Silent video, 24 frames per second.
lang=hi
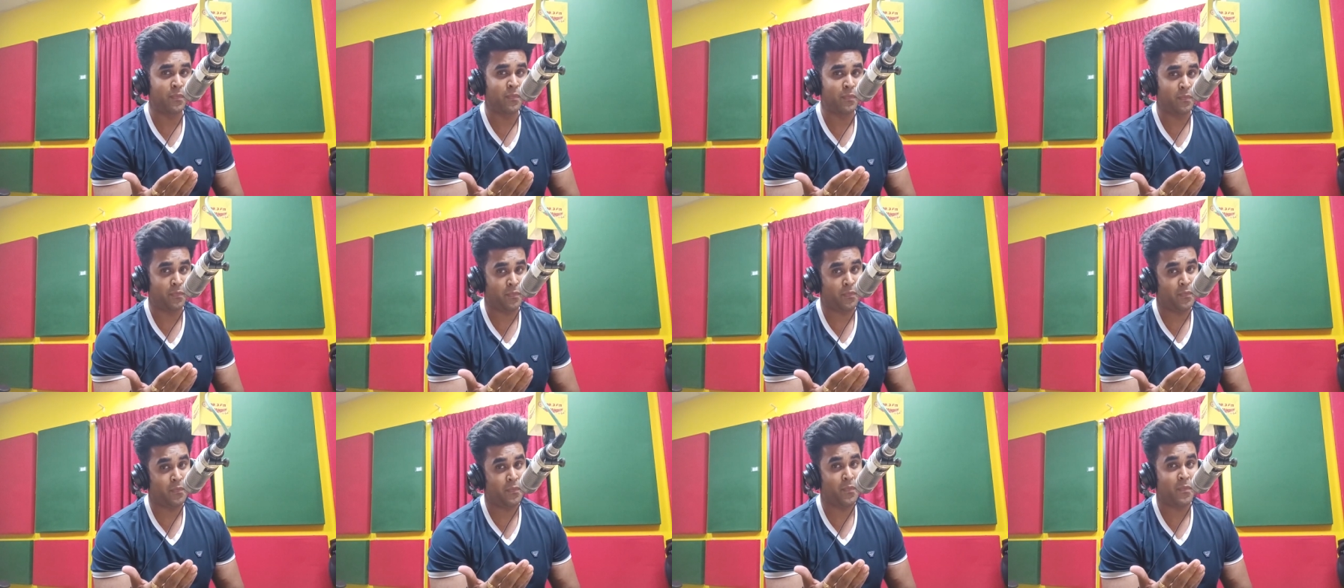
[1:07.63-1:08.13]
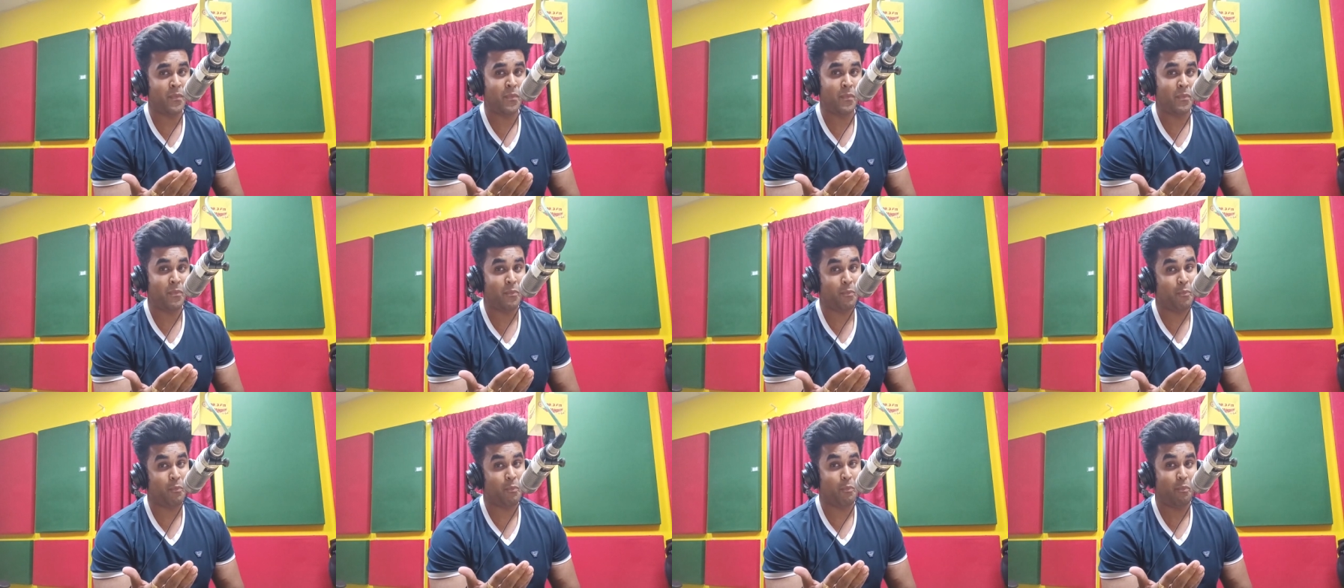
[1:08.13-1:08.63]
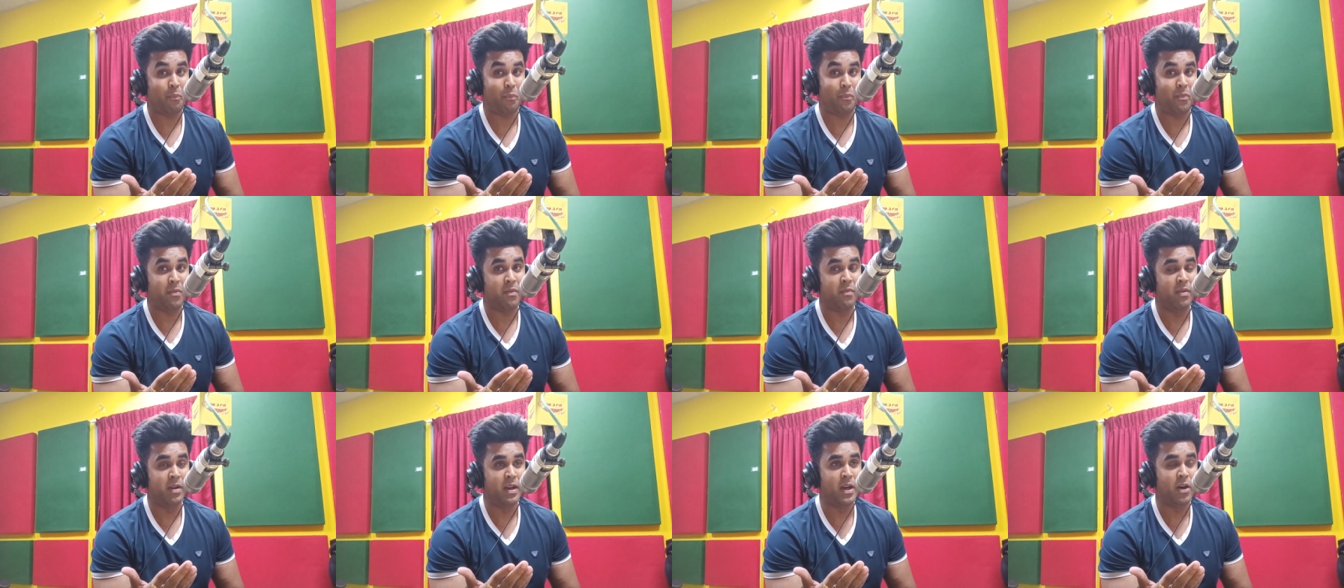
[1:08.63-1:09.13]
हाँ मैं खुश हूँ ना
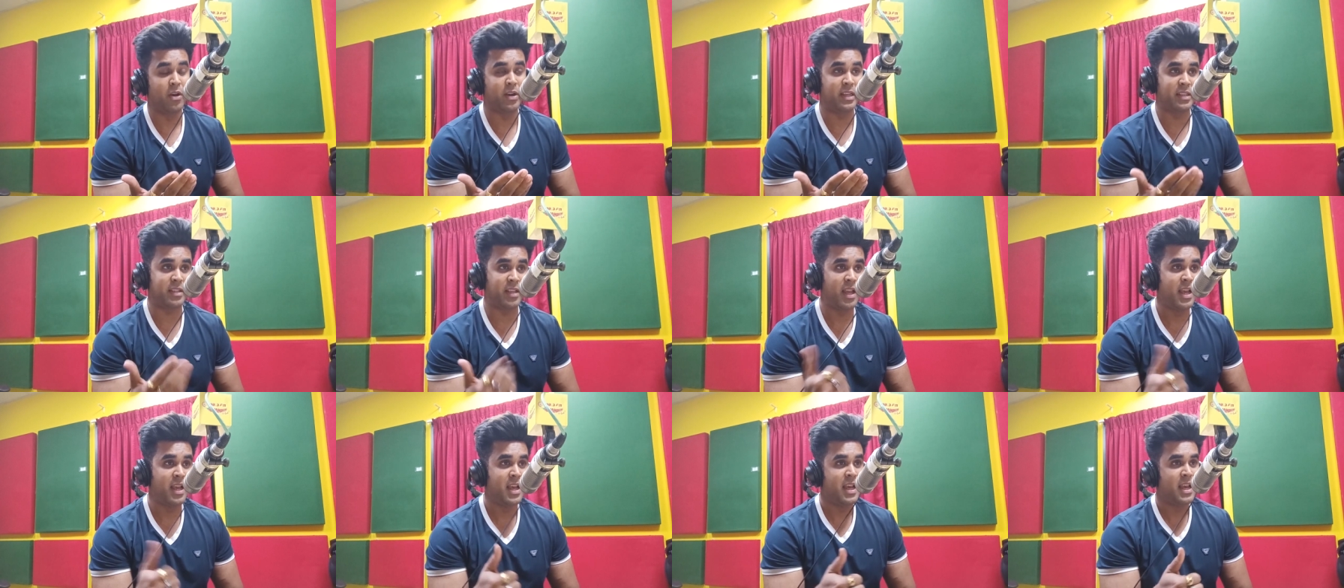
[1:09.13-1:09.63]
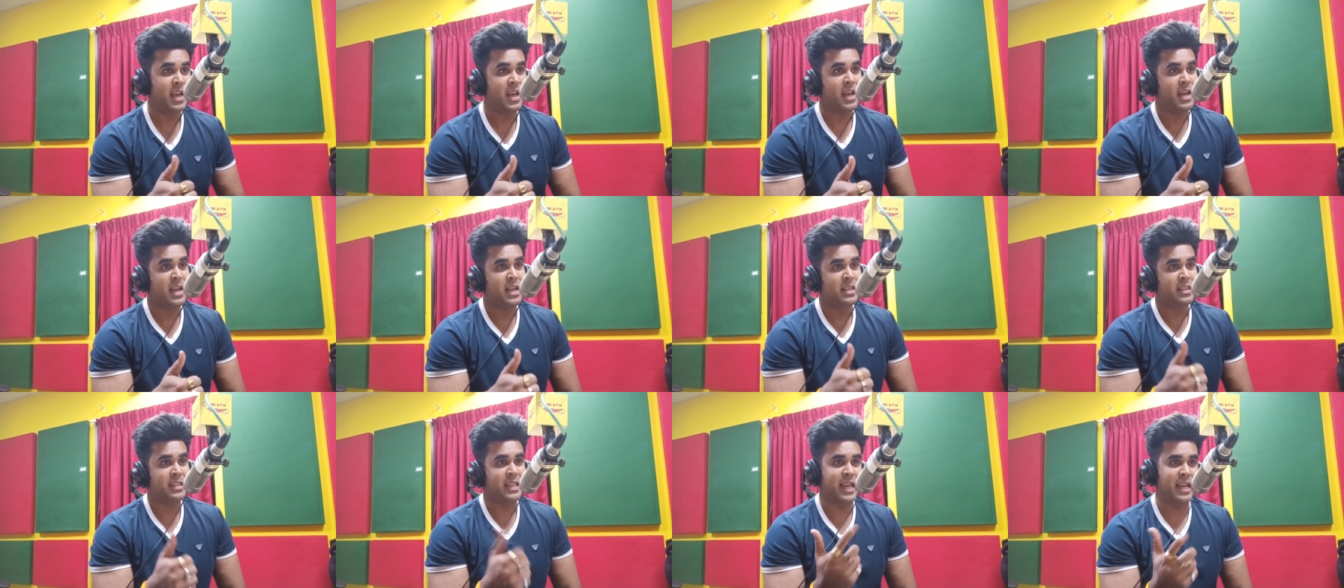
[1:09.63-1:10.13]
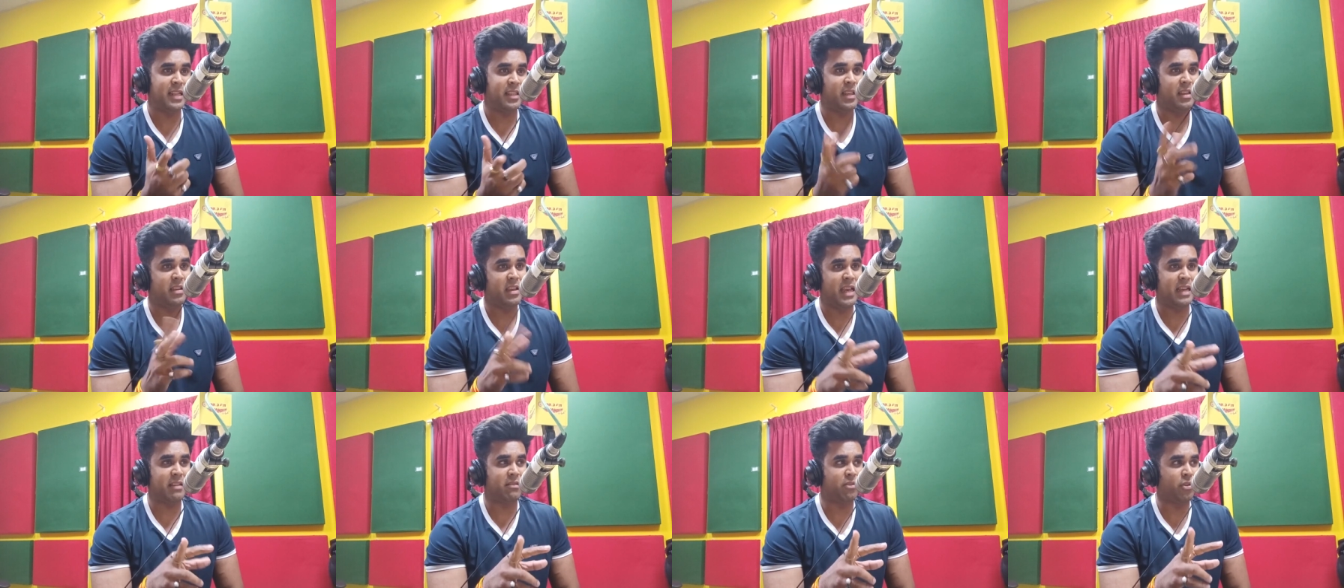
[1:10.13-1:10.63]
ओके सर सेकेंड थिंग
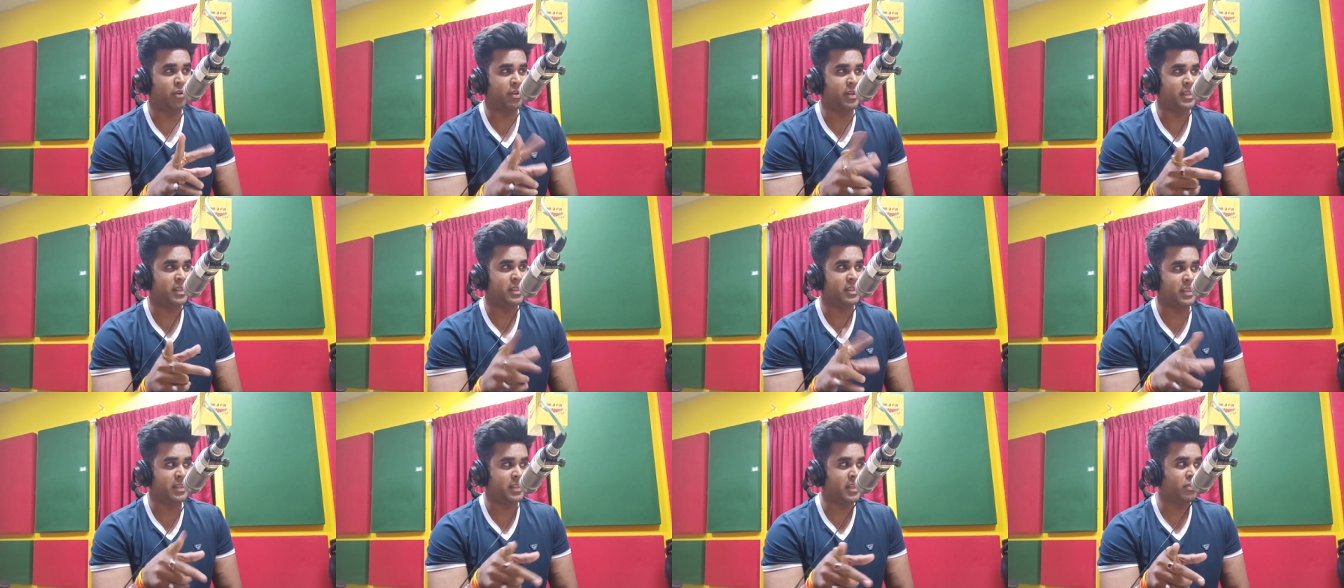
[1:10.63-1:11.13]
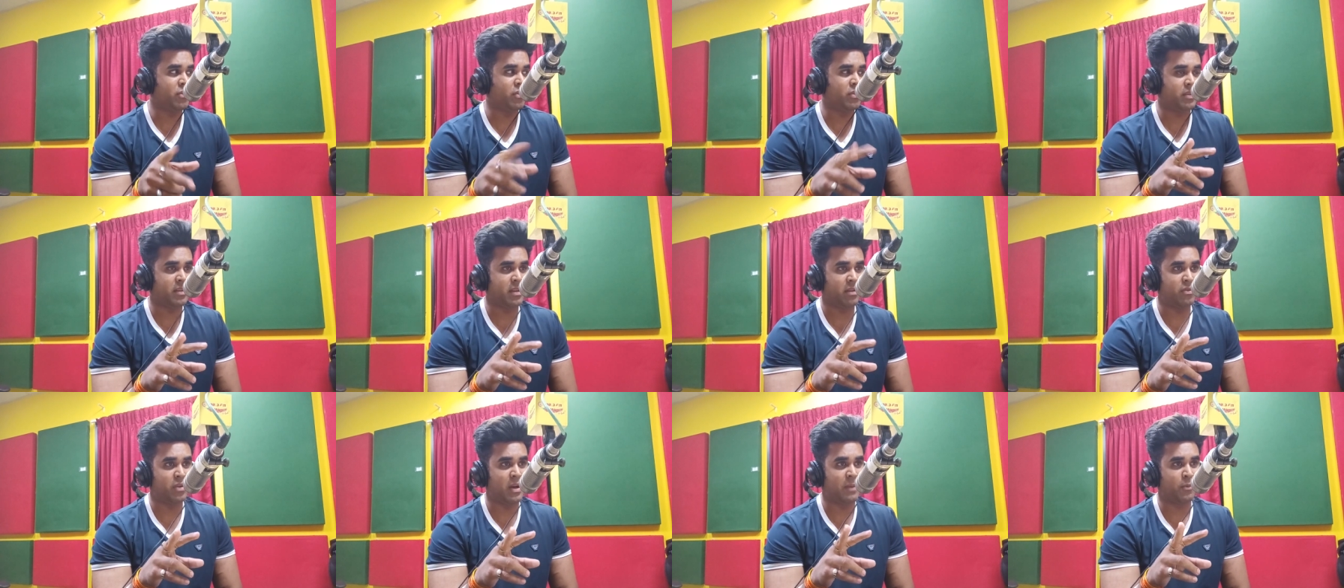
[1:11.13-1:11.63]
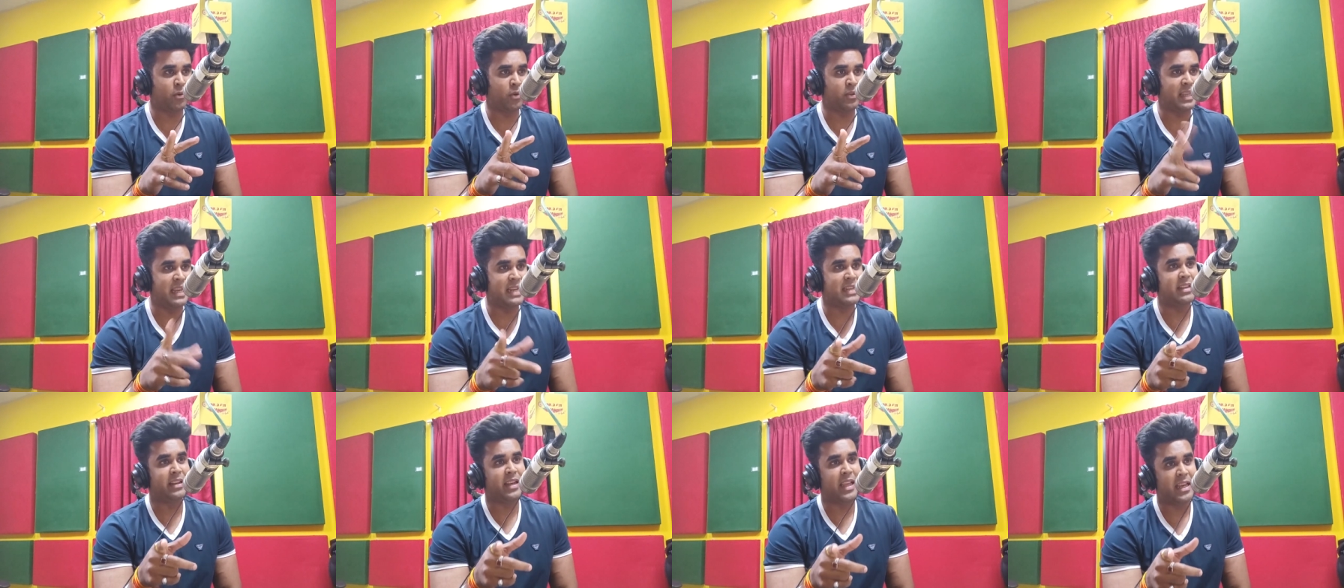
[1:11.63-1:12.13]
एक छोटी सी चीज़ है जो उसका जो आपको
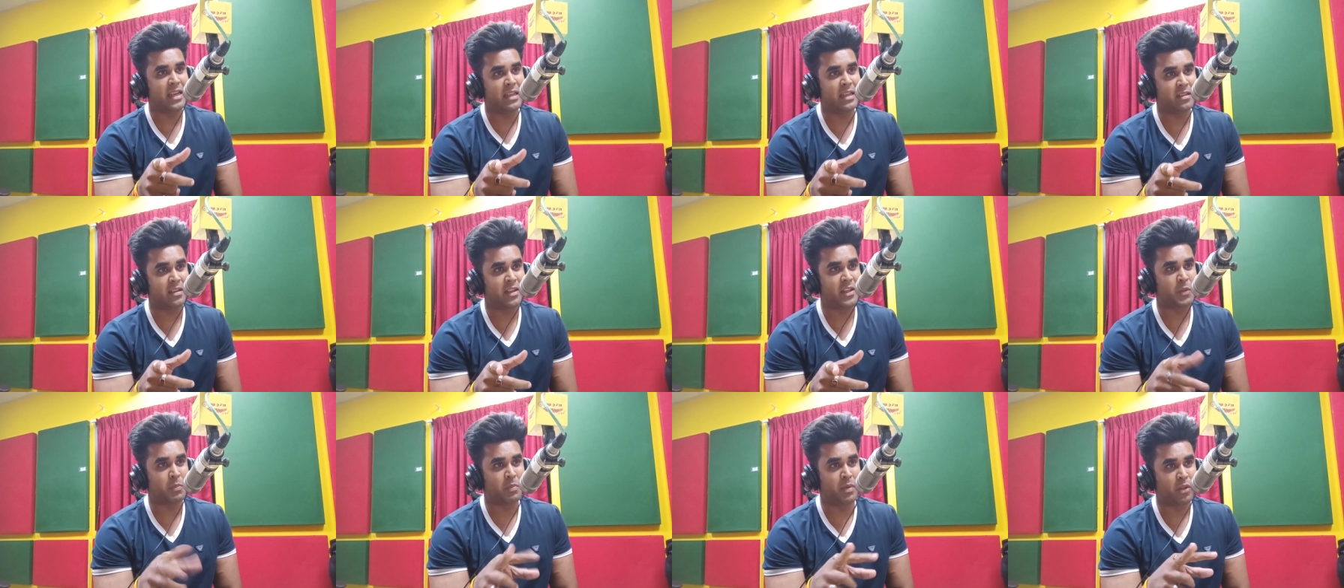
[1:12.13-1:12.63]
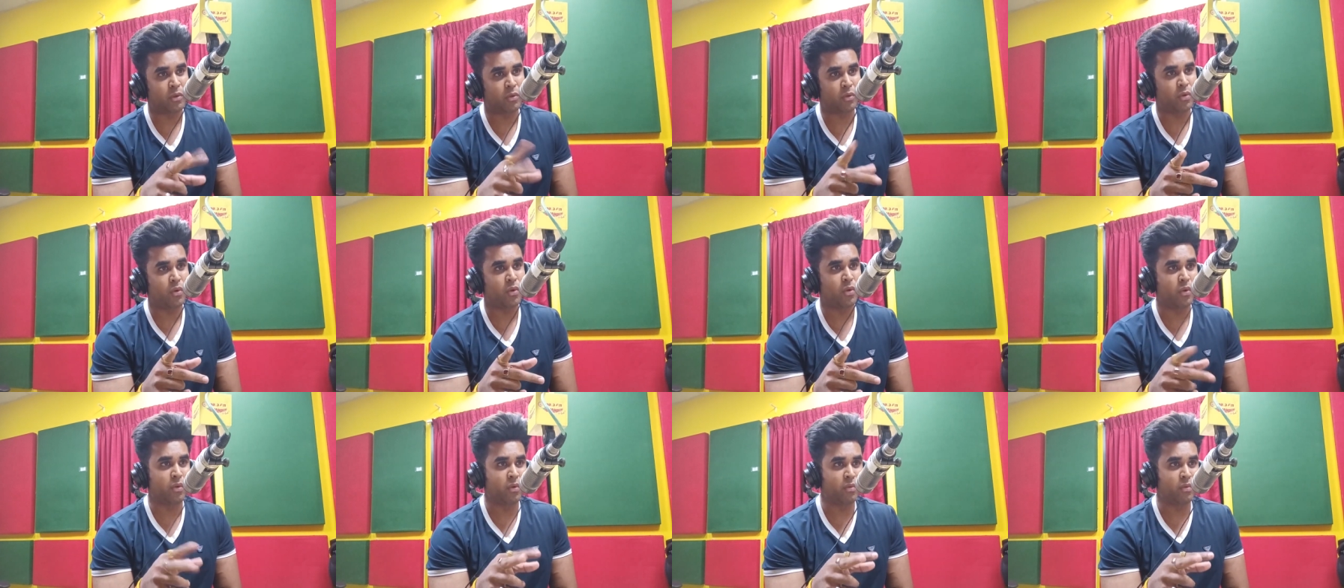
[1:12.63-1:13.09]
देखनी रहेगी सर इसमें तो